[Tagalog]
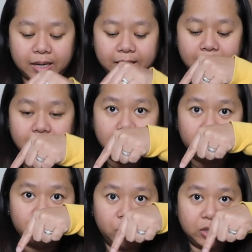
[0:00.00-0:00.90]
Again,
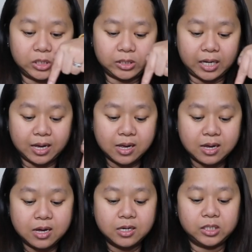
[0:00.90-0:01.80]
ito po ulit siya.
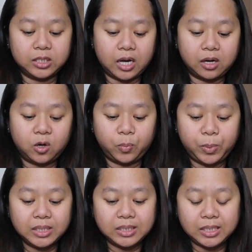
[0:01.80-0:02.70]
Chicago
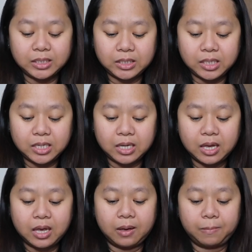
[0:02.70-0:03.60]
PCG
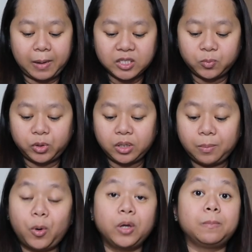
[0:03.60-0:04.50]
passport
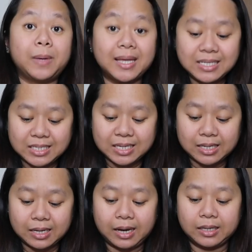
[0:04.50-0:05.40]
appointments
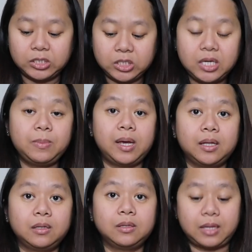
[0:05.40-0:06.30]
at
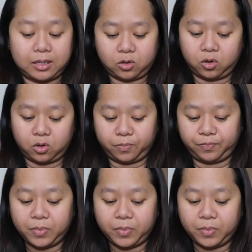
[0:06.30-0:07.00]
gmail.com.